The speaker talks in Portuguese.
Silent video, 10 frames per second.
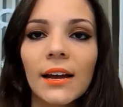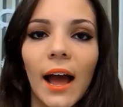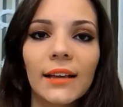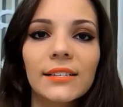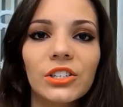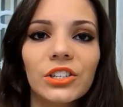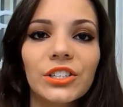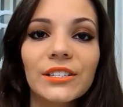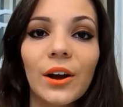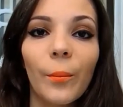assim, gente,
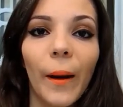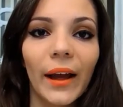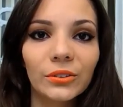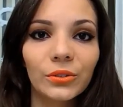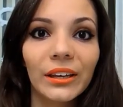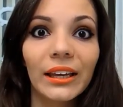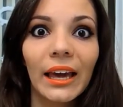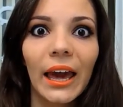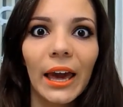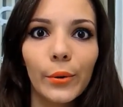isso é um método que
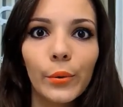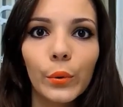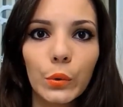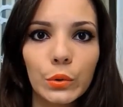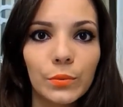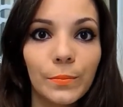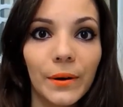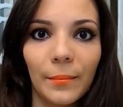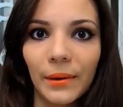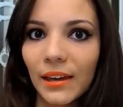eu uso
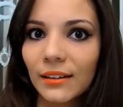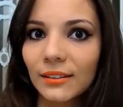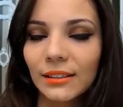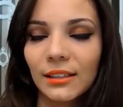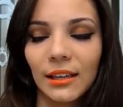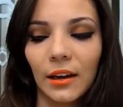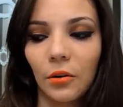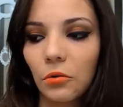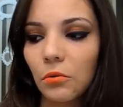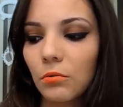pra mim, que
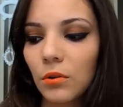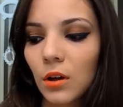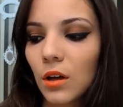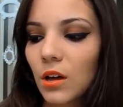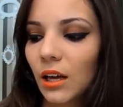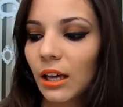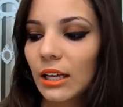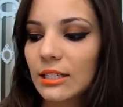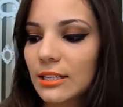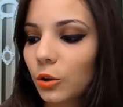eu...
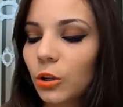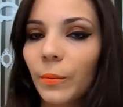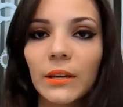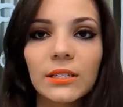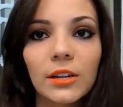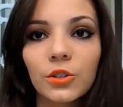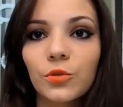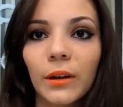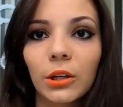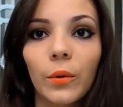Que se eu tô precisando de
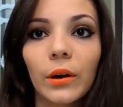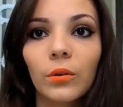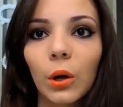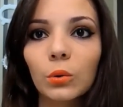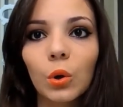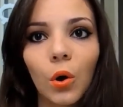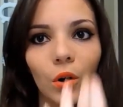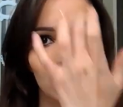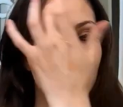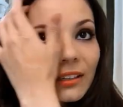um batom e eu não tô
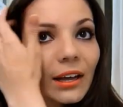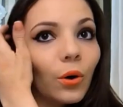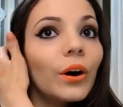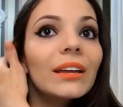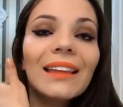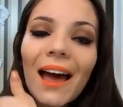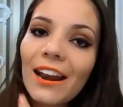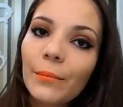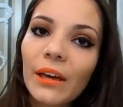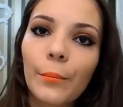gostando da cor que tá
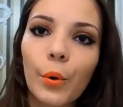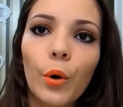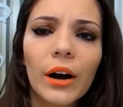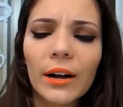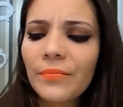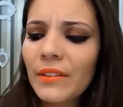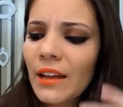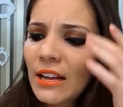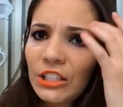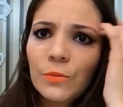na minha boca,
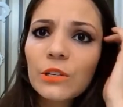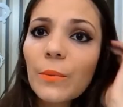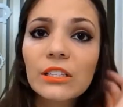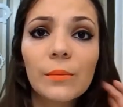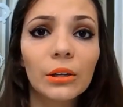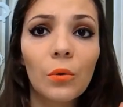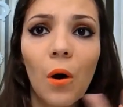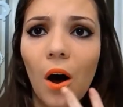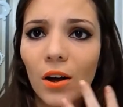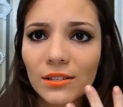Tipo, se eu passei um batom
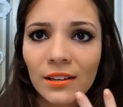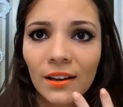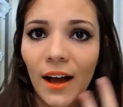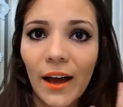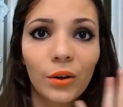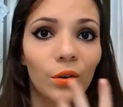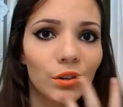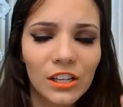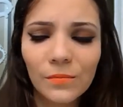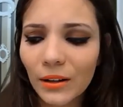rosa, aí eu não
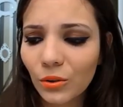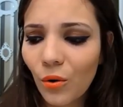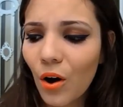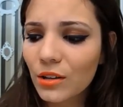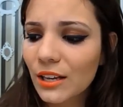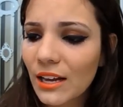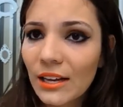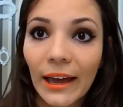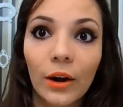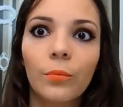gostei do batom rosa,
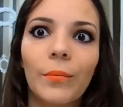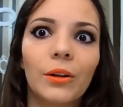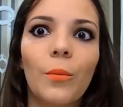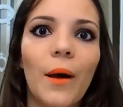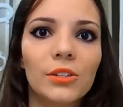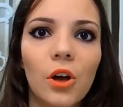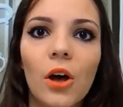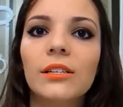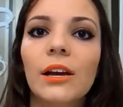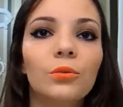que era um batom mais
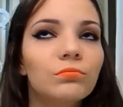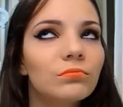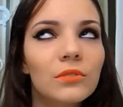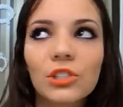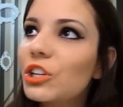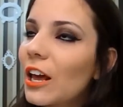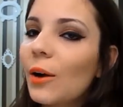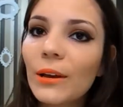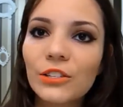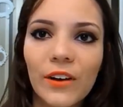rosa, eu
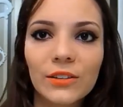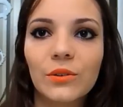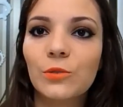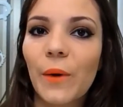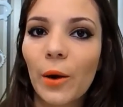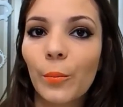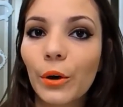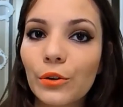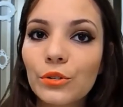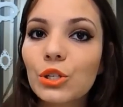geralmente faço isso, pego um
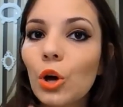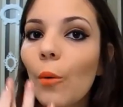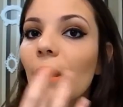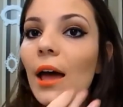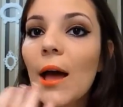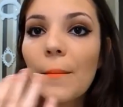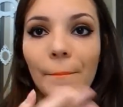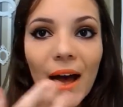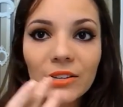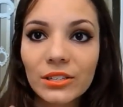pouquinho de sombra,
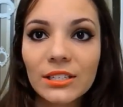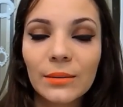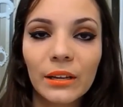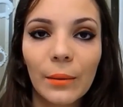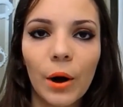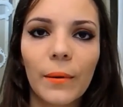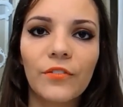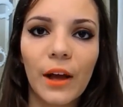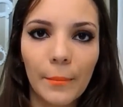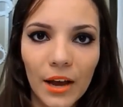passo em cima da boca para
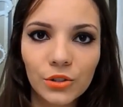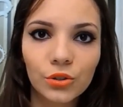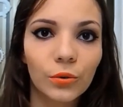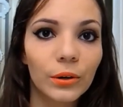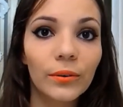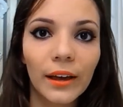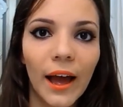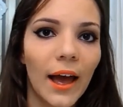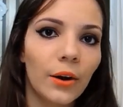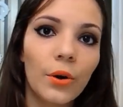ficar mais do tom que eu
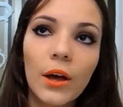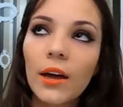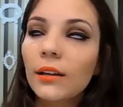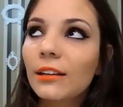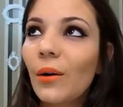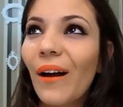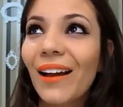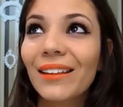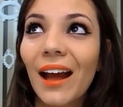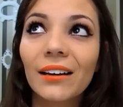quero. Então,
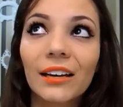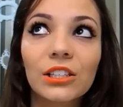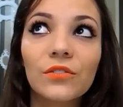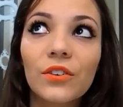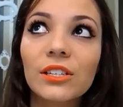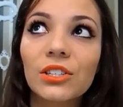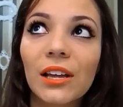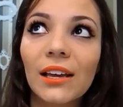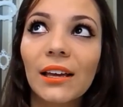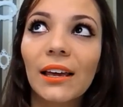é técnicas que vocês
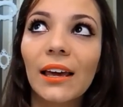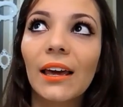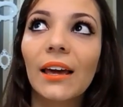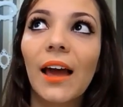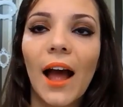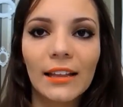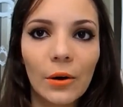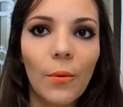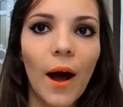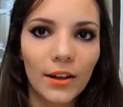têm que
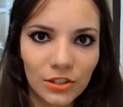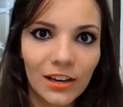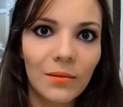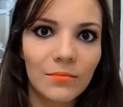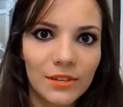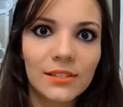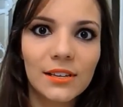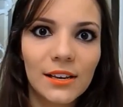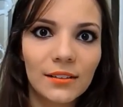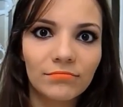adequar, digamos
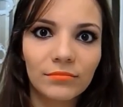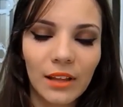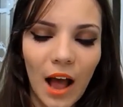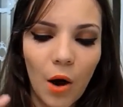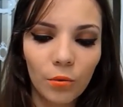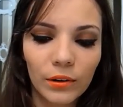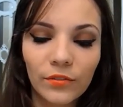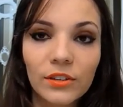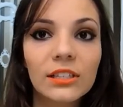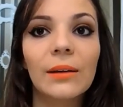assim, ao que
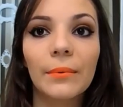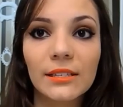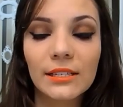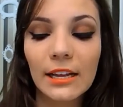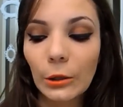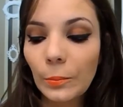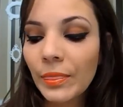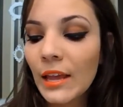você tá precisando.